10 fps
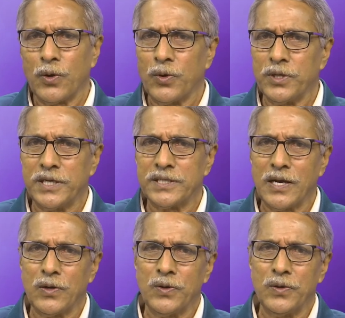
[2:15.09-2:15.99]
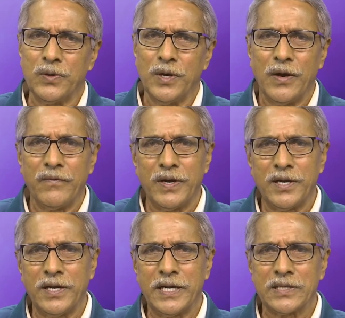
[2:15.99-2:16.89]
కొన్ని దేశాలలో
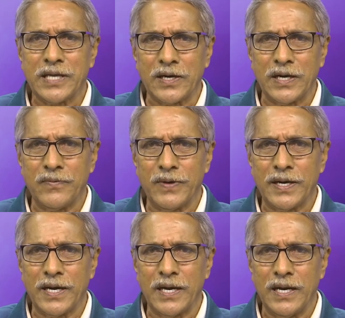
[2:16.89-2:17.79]
ఫెర్టిలిటీ రేటు తగ్గడం వలన